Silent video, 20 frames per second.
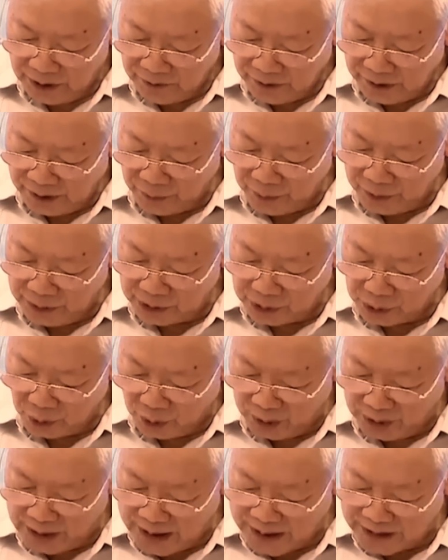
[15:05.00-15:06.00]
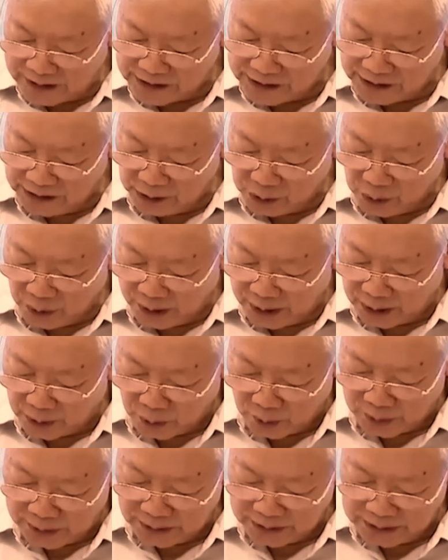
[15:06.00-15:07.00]
phát huy tối đa trí tuệ
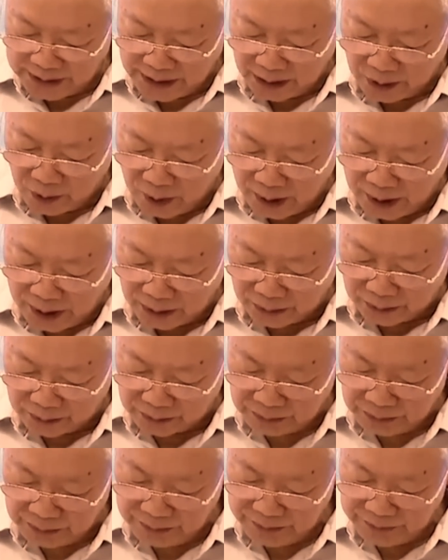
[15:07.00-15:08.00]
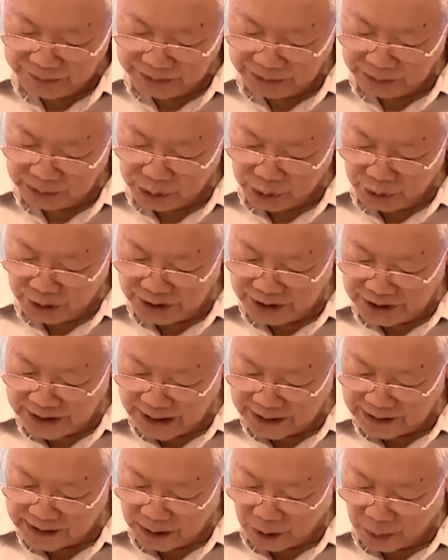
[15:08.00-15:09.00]
của các nhà khoa học những chuyên
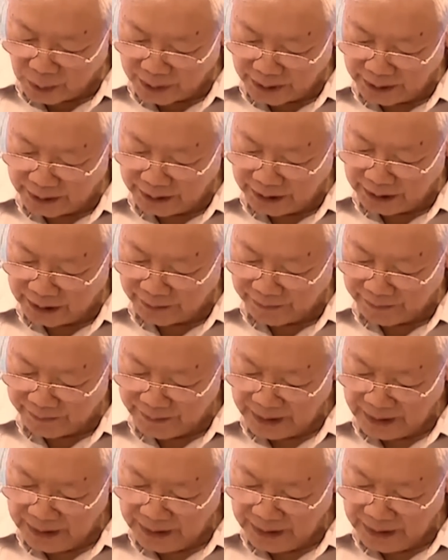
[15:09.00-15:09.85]
gia giàu kinh nghiệm